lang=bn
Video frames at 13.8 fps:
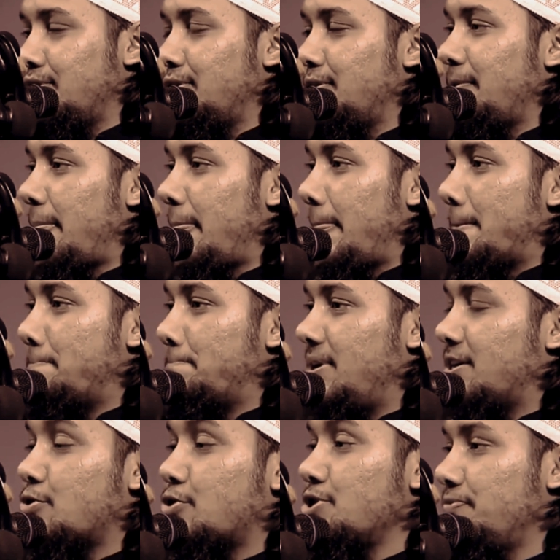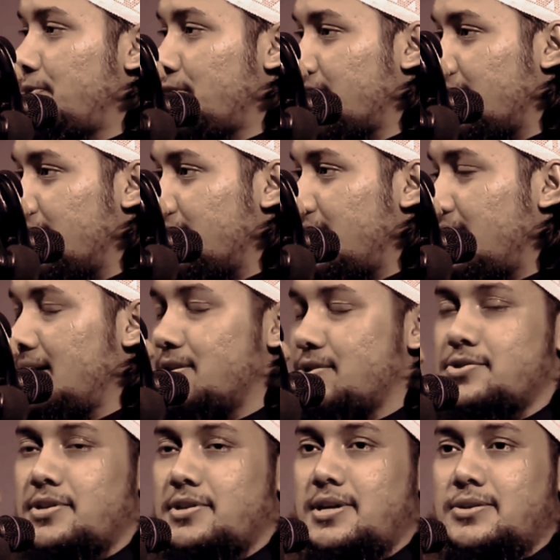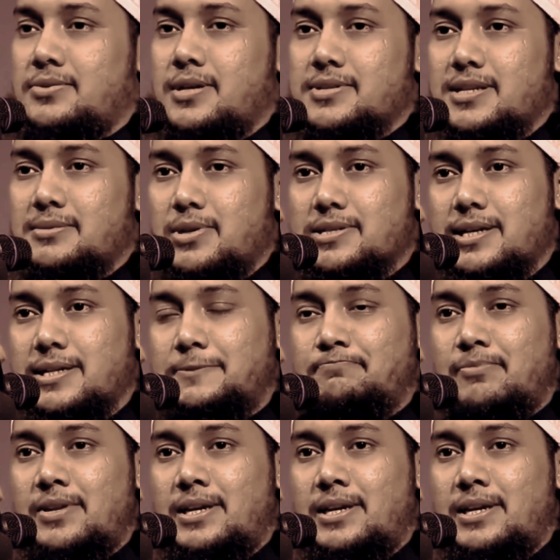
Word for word: তো এটা কঠিন পরীক্ষা আল্লাহ রসুল সাল্লাম বলেছেন